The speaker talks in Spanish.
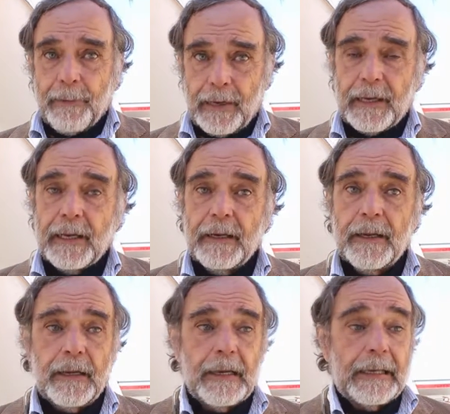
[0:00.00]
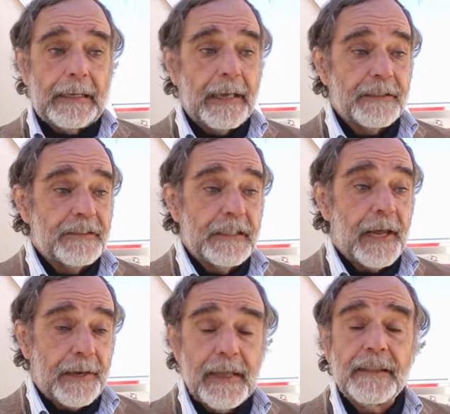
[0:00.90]
Para que, que si
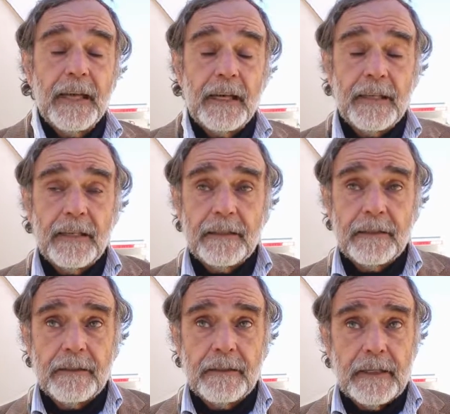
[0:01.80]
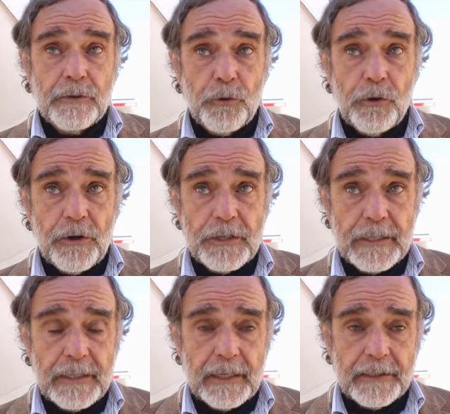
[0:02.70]
arrienda alguien el suelo
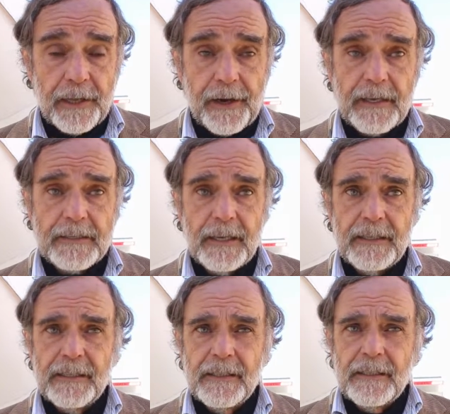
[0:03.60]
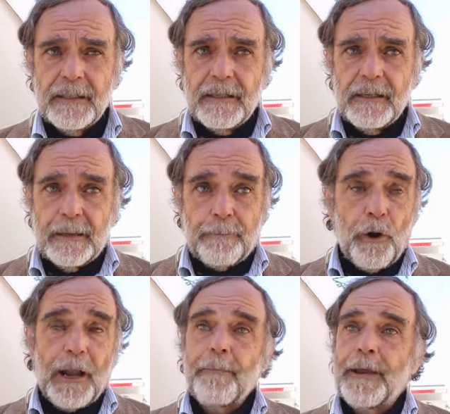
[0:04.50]
ese, la tierra esa, le
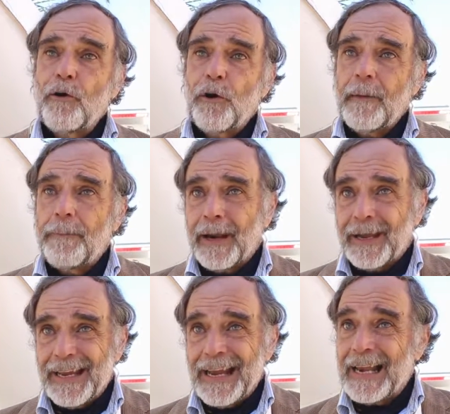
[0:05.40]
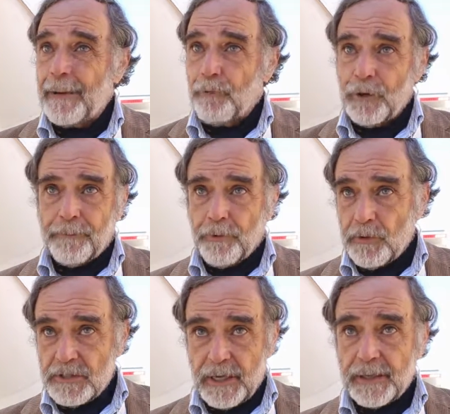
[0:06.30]
ponga las mejoras para que él las pueda
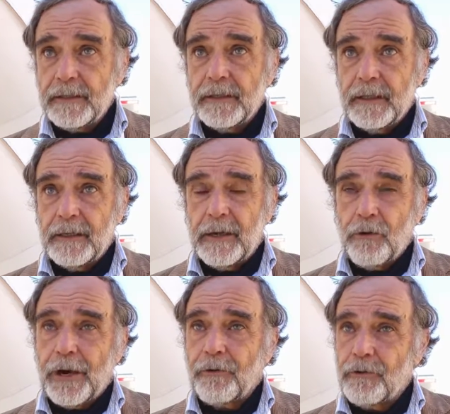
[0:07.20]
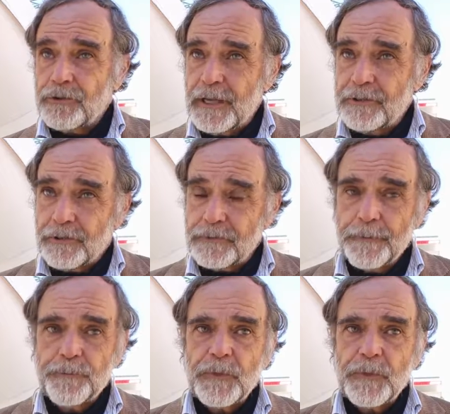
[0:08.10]
aprovechar a lo largo de los años.